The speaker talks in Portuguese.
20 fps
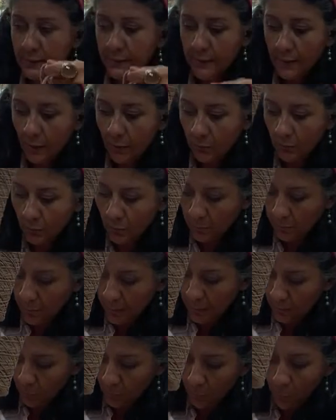aqui é o
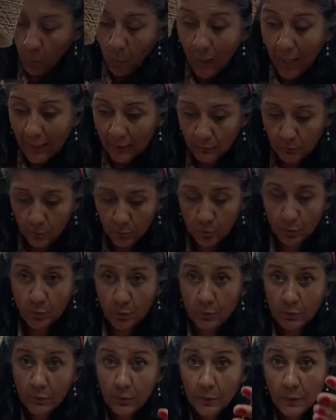número 4.
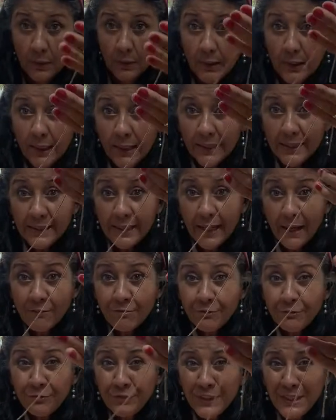E é
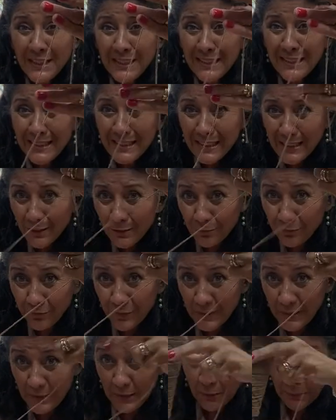fininho,
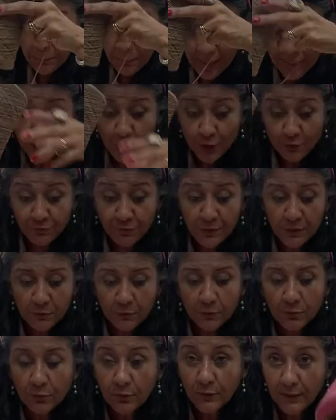fininho, mais
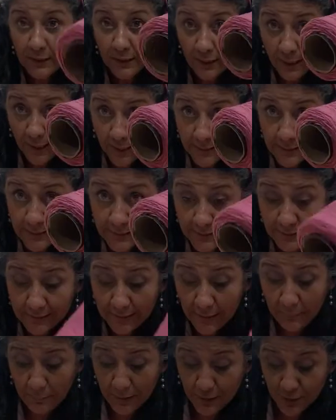fino do que esse, que
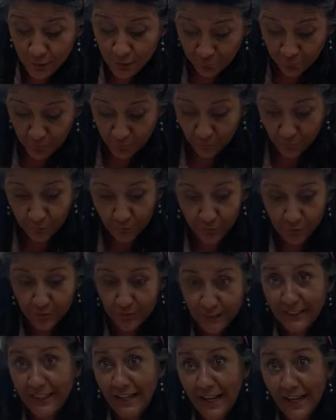é mais fino do
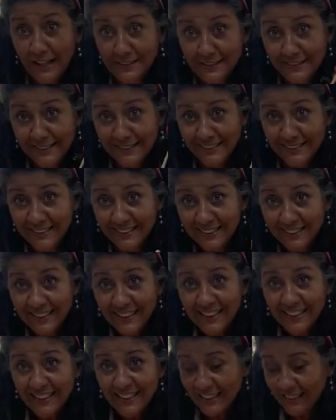que esse.
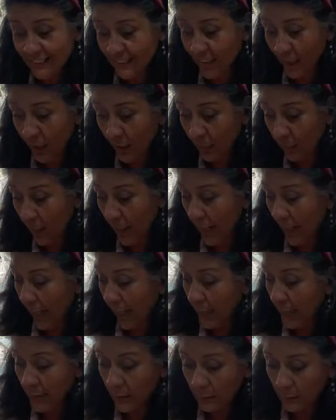Então,
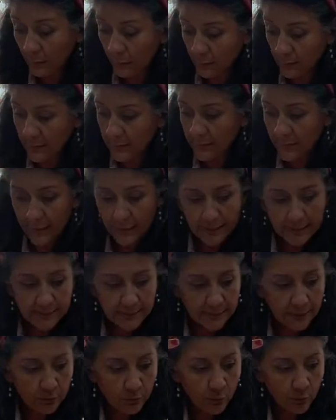aí eu não sei
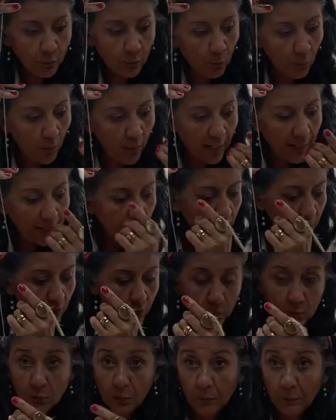se do
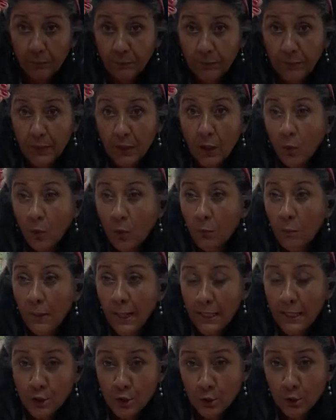4, o
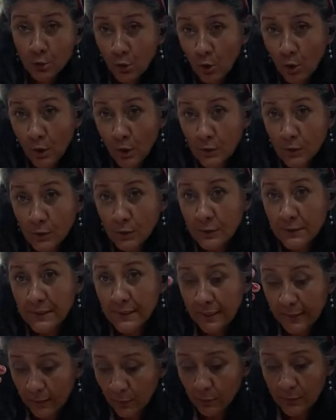mais grosso
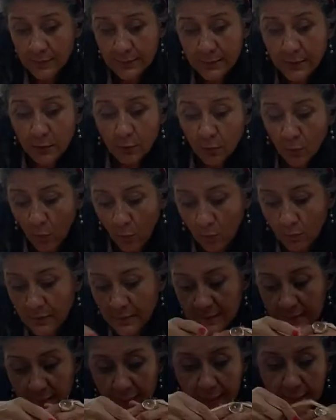seria o 5 ou o
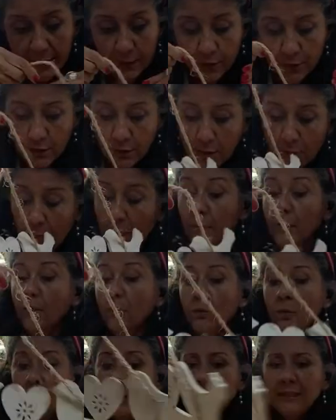6.
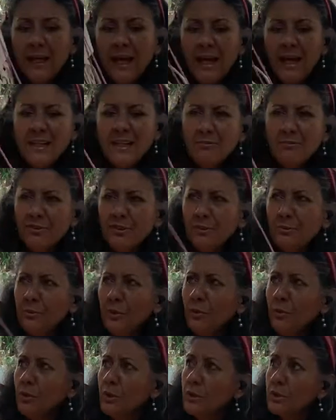O, ai, fui no
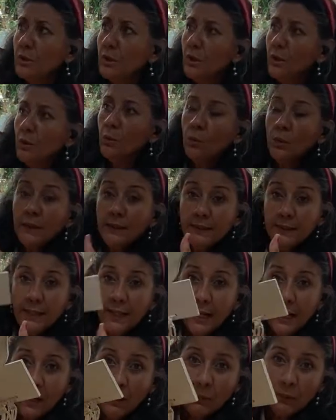meu rosto. O
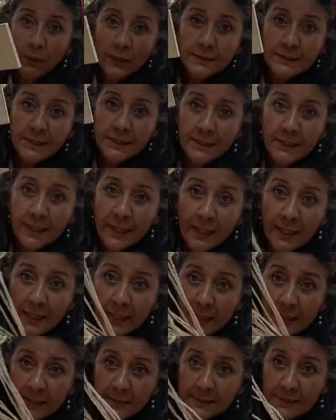ideal seria
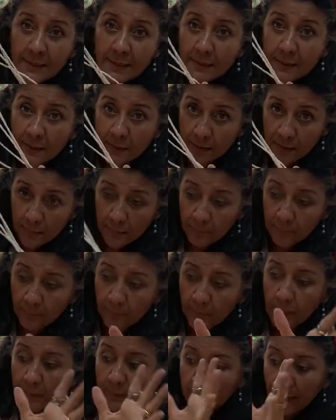esse aqui
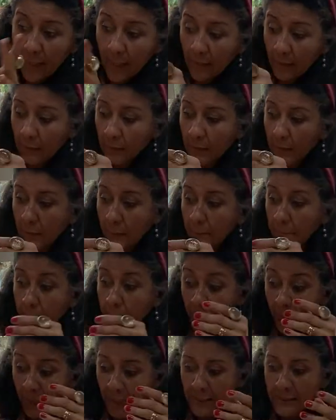tá?
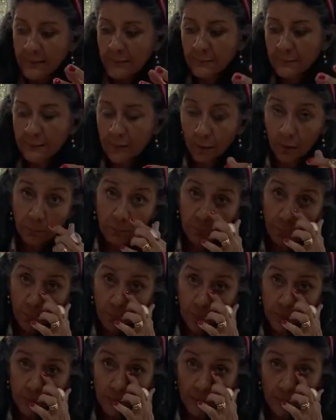Mas então,
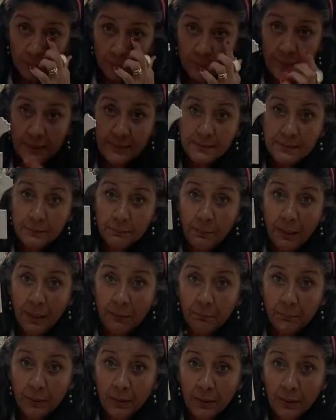por não ter esse
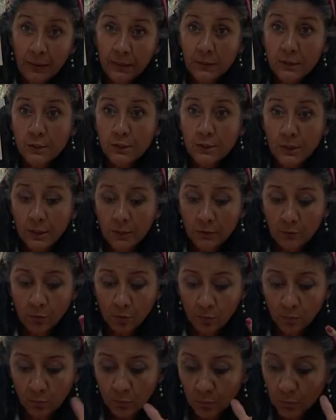barbante, eu
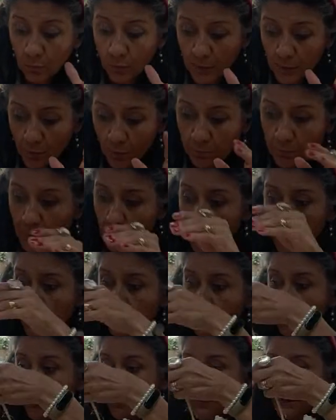tô com duas opções
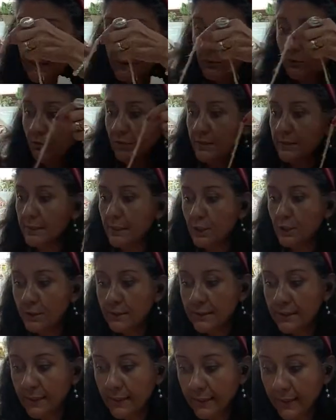para fazer com vocês, que
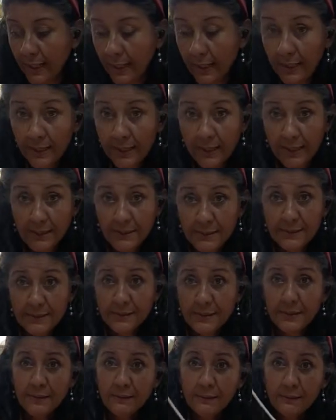seria
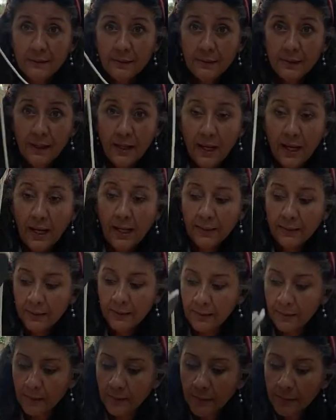esse
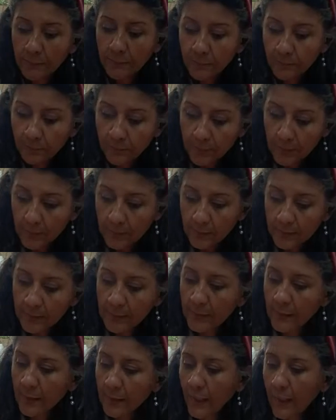aqui,
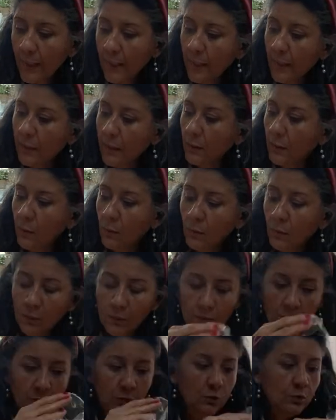que é
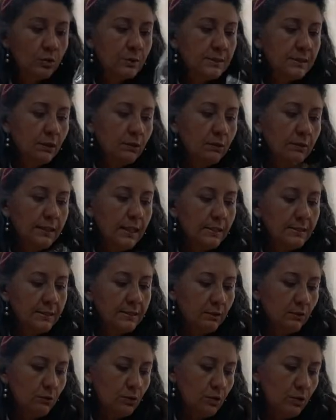o do São, da
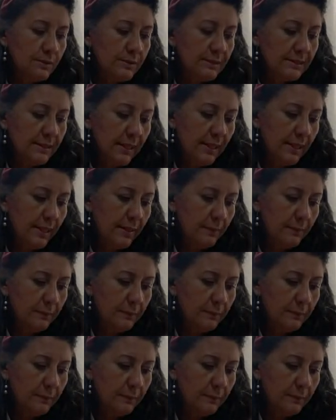São José,